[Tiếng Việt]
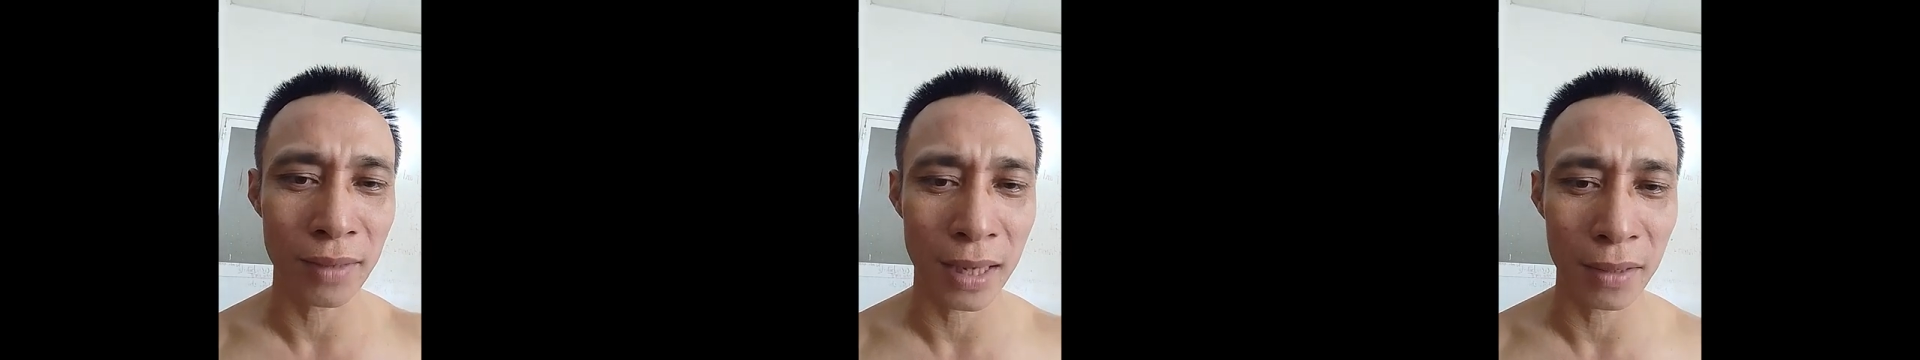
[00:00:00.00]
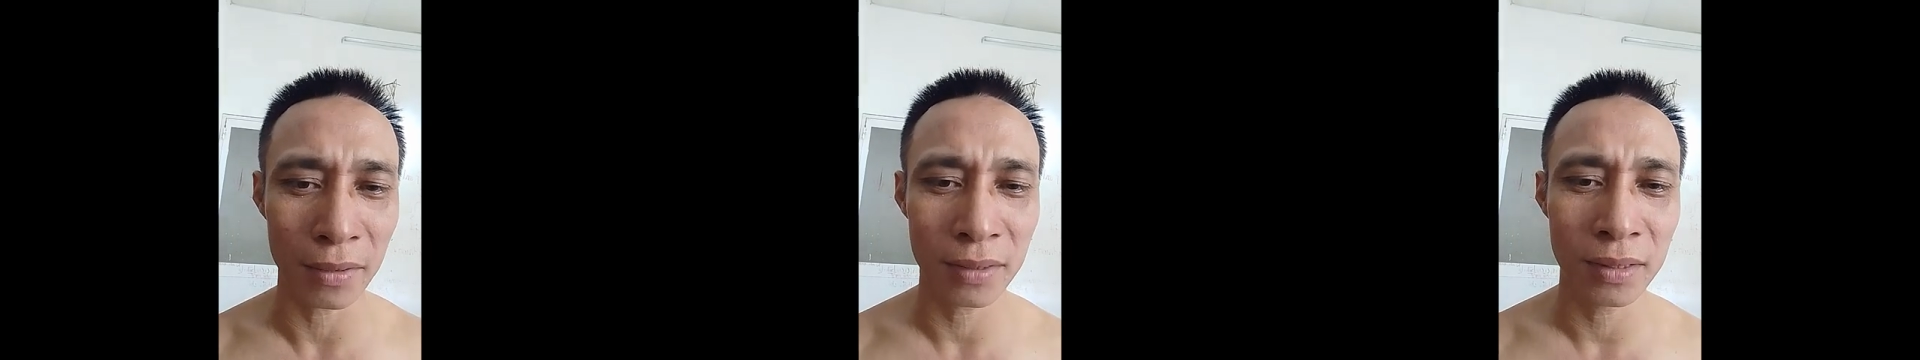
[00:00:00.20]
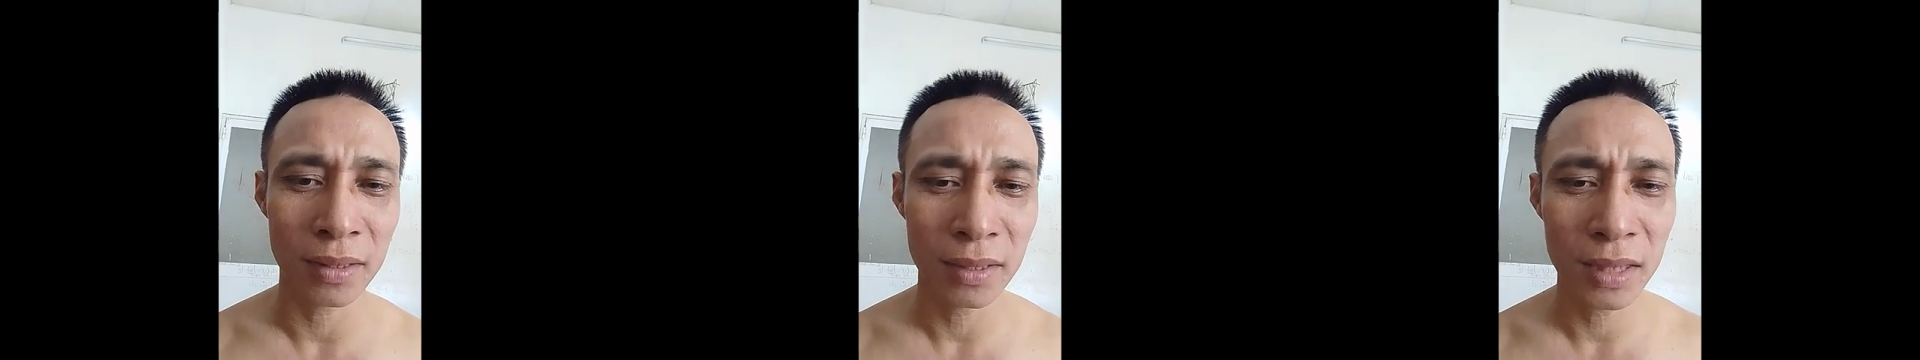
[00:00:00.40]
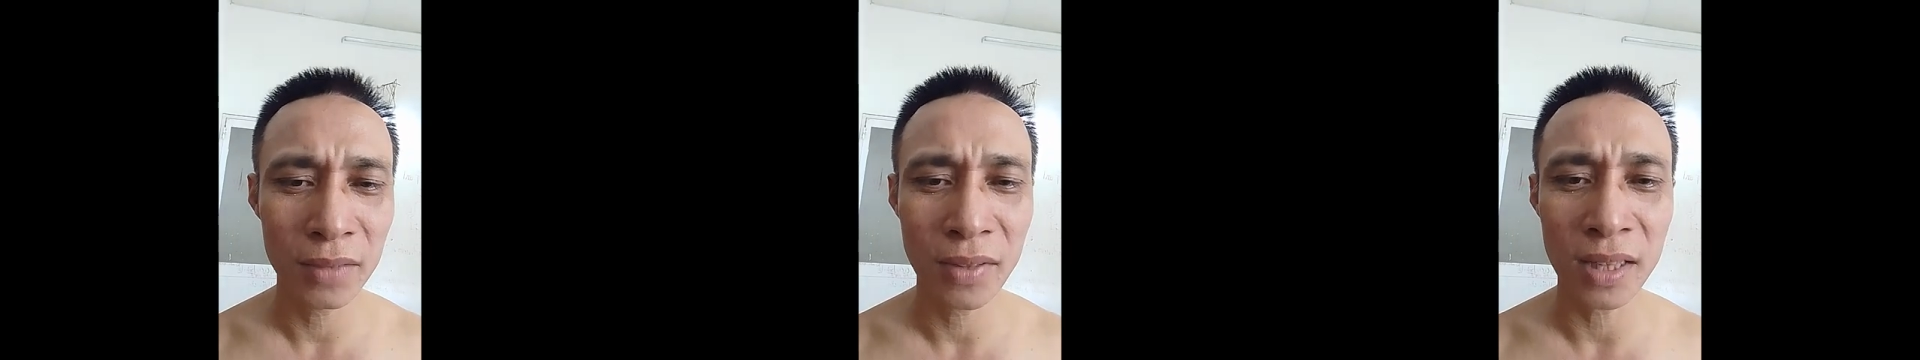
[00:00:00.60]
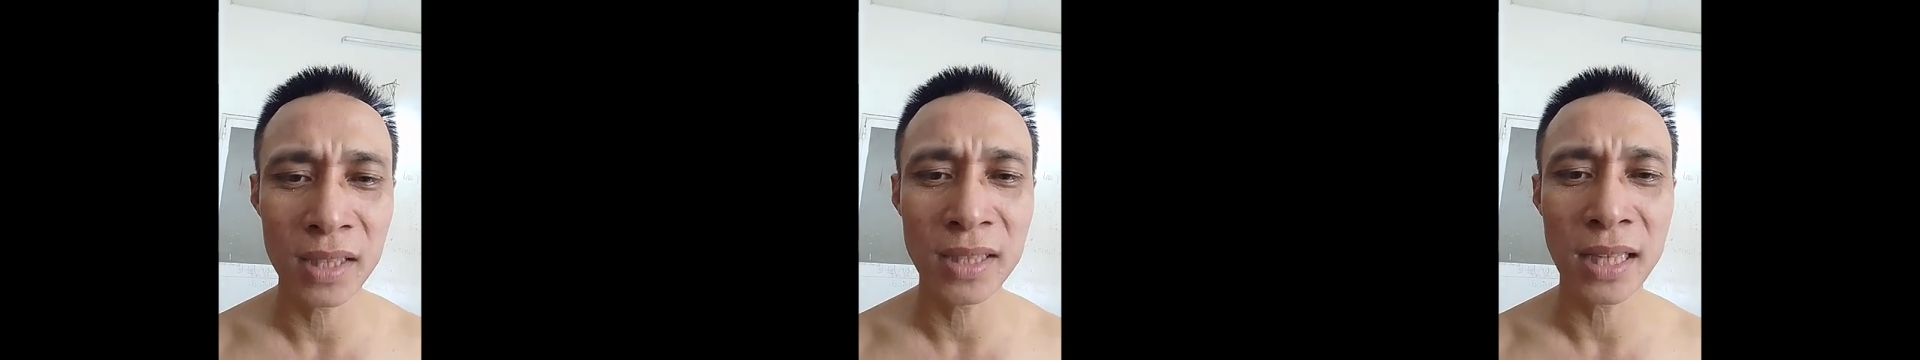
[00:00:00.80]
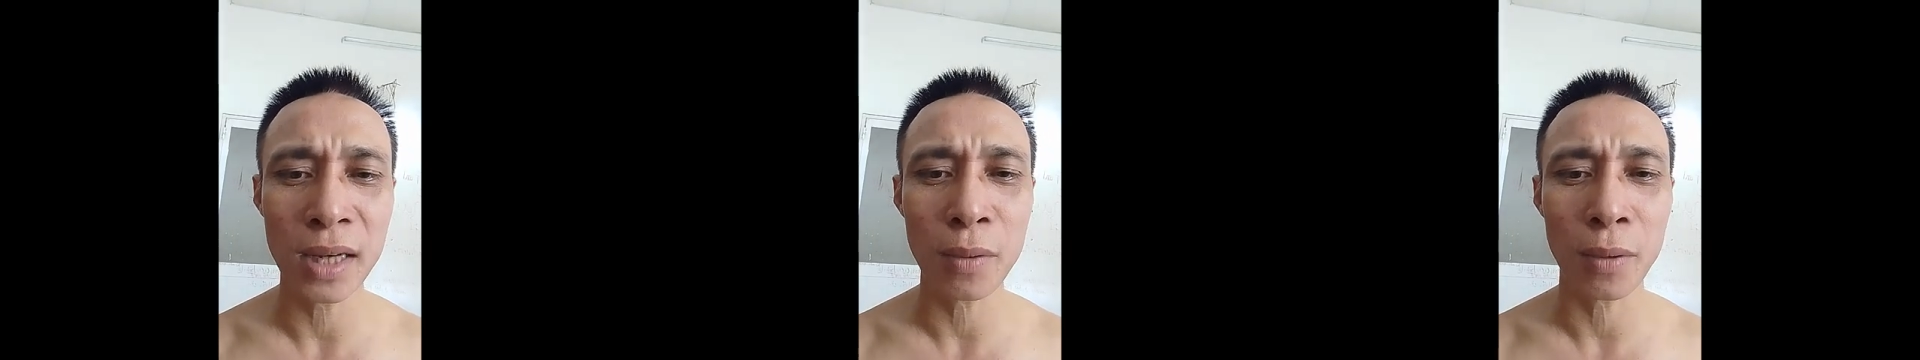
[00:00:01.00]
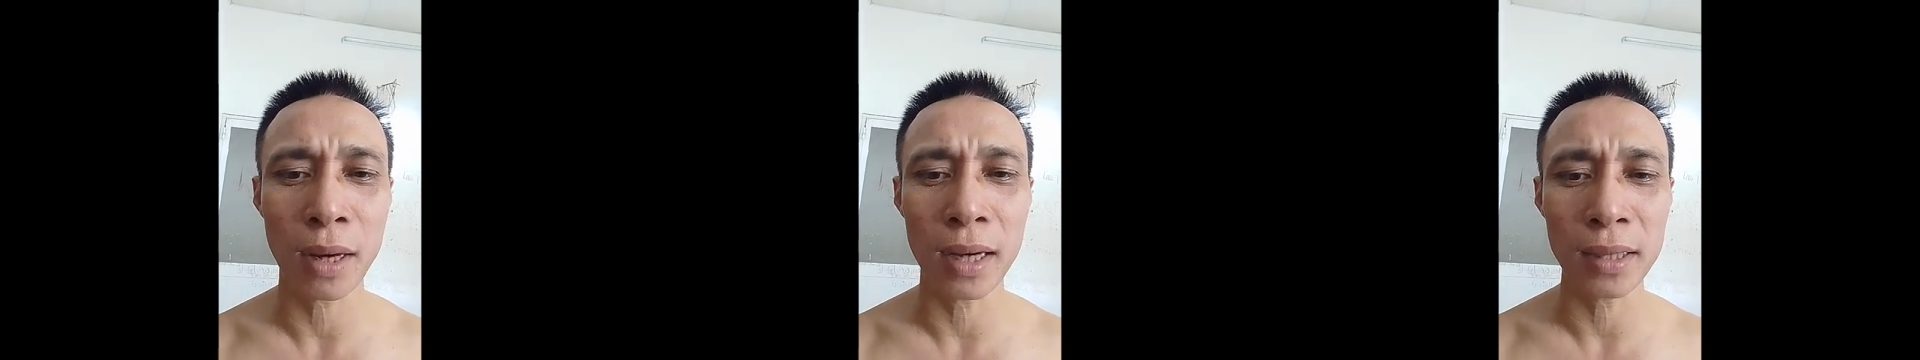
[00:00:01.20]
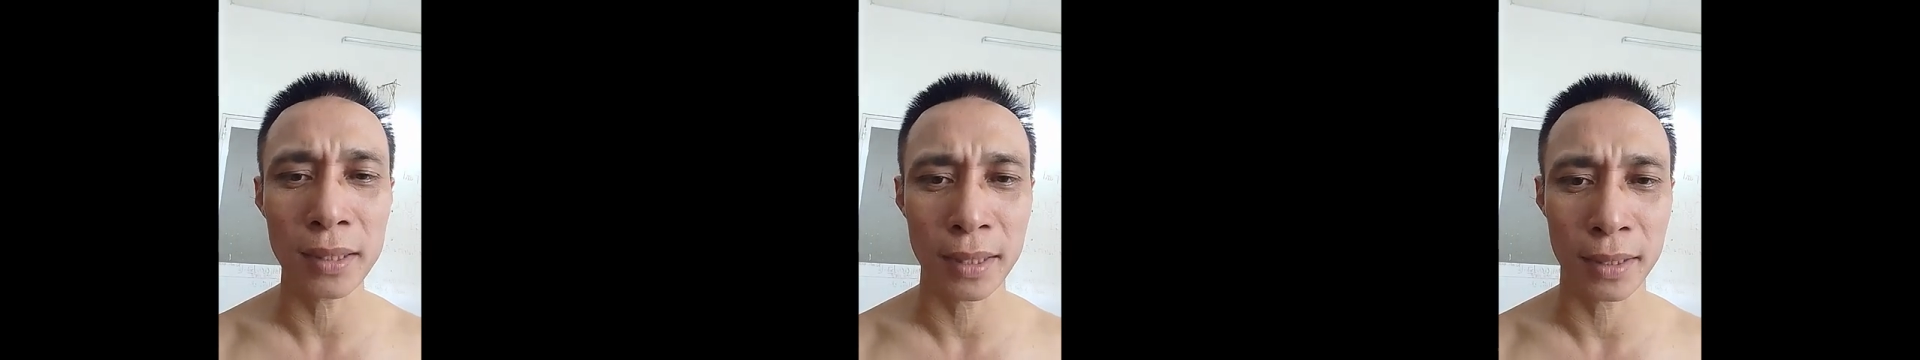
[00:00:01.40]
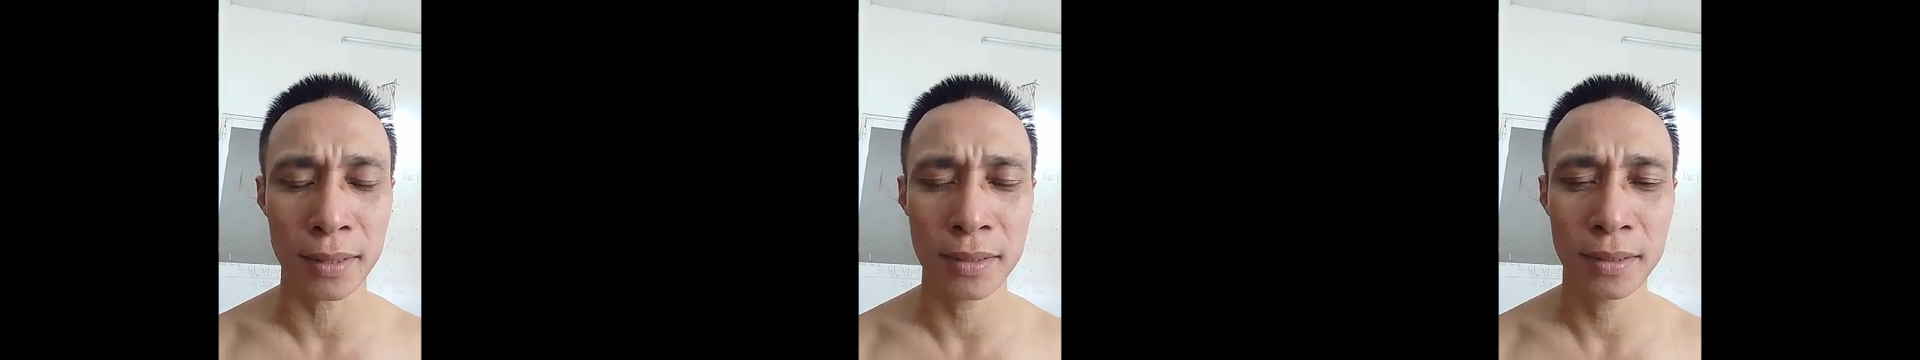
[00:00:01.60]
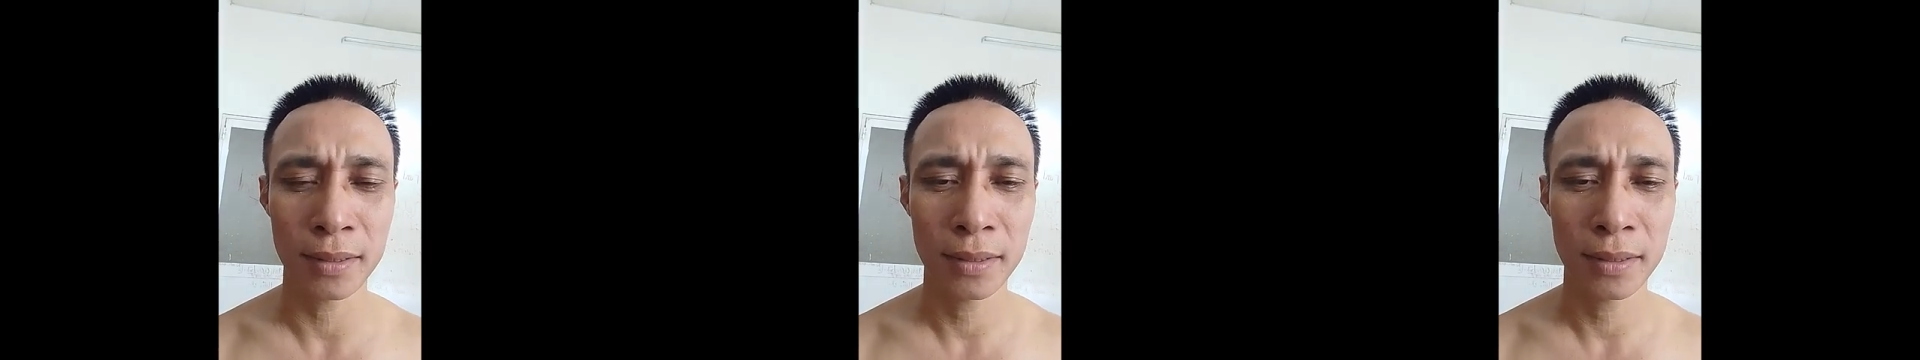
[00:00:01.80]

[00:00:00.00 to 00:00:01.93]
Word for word: vào ấy, như vậy dễ quá nhỉ.